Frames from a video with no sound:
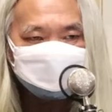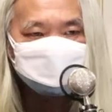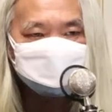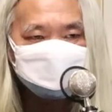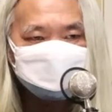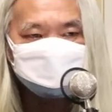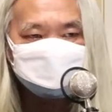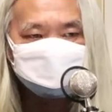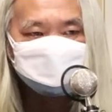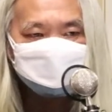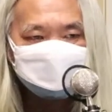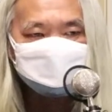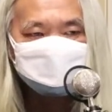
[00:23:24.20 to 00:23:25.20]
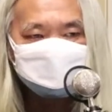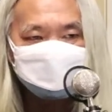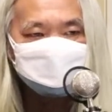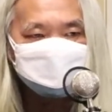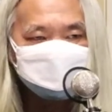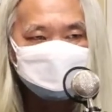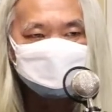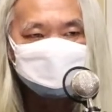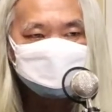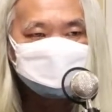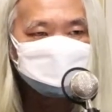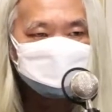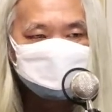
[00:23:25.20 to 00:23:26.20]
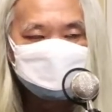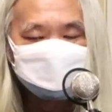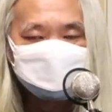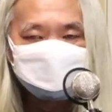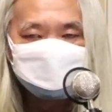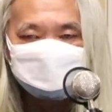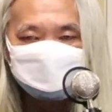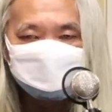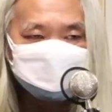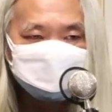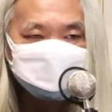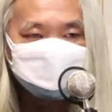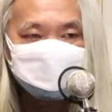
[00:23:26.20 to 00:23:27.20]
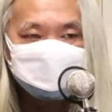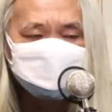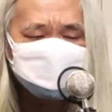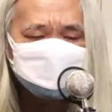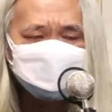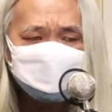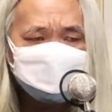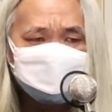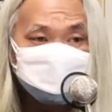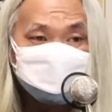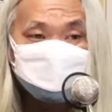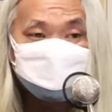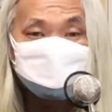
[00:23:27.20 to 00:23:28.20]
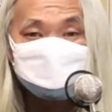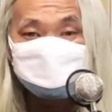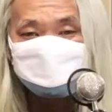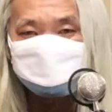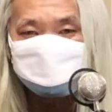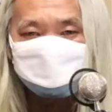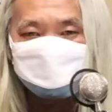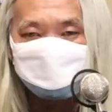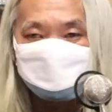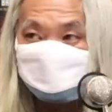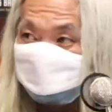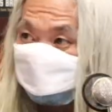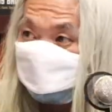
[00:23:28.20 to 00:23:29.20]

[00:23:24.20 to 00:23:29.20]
road take me home to the place I belong gitu kan